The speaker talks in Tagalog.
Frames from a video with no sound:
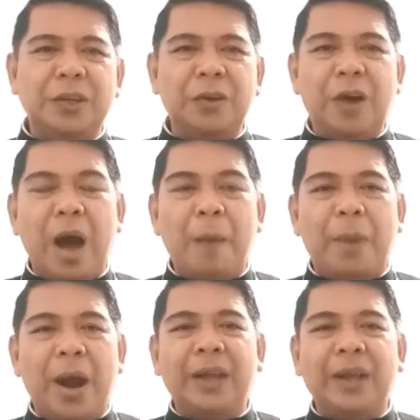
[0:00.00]
Yung
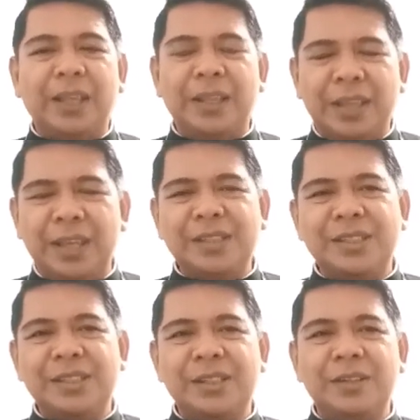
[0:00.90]

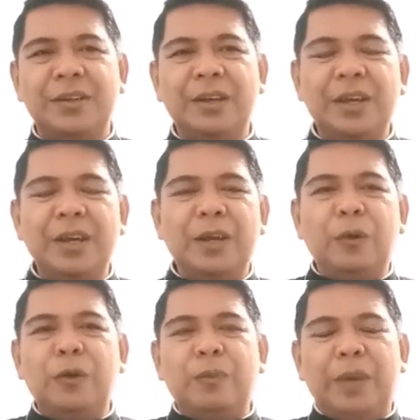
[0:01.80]
half-heartedness.
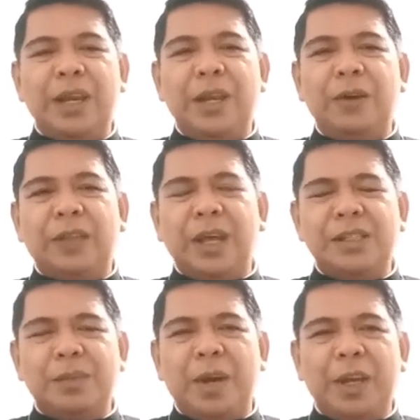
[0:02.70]
Kung maglilingkod tayo
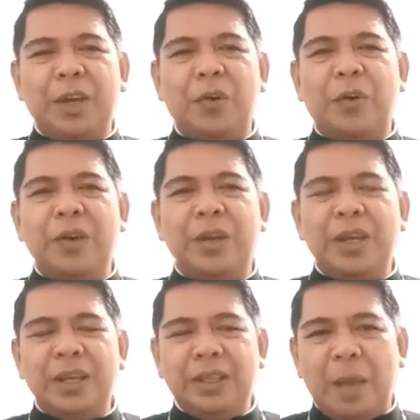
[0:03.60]
sa Panginoon,
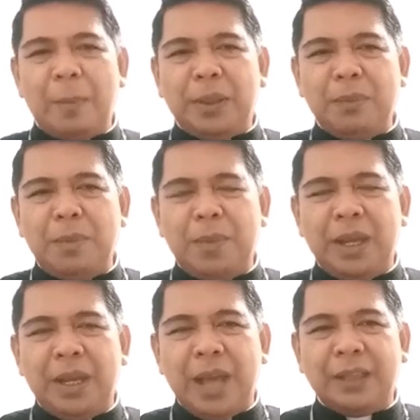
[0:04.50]
dapat
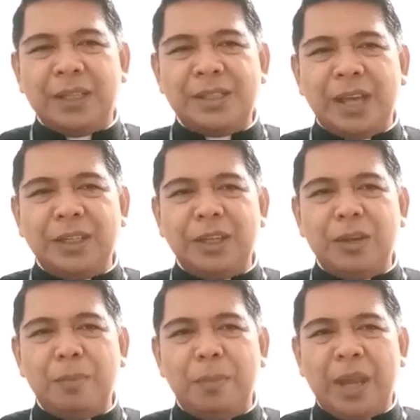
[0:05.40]
ibibigay natin sa
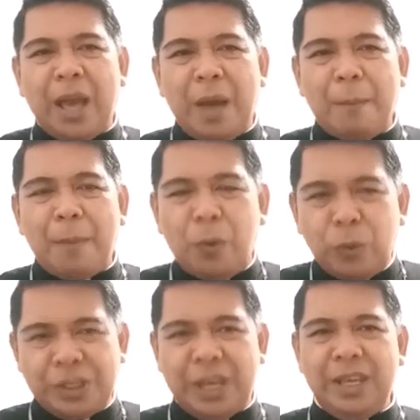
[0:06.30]
Kanya yung
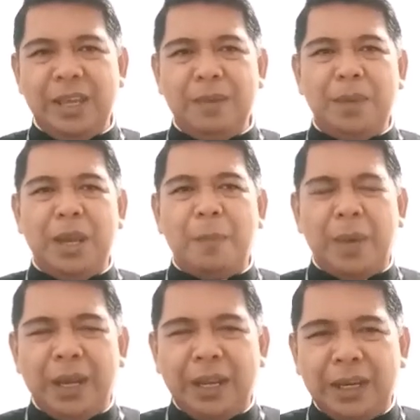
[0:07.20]
pinakamahusay,
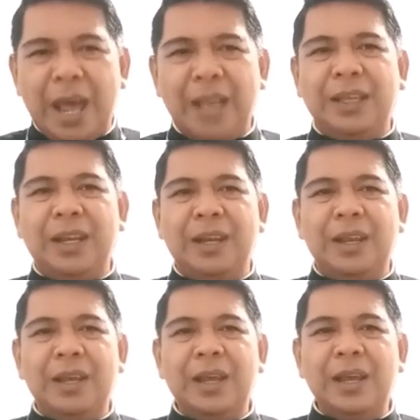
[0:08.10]
pinakamagaling natin
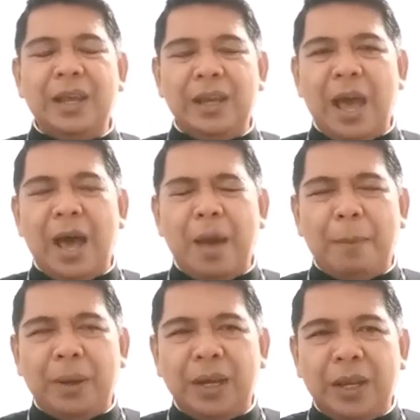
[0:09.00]
na
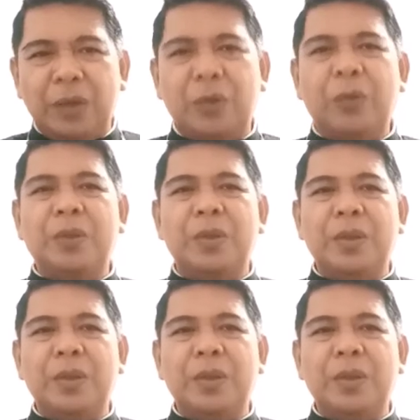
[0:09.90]
paglilingkod.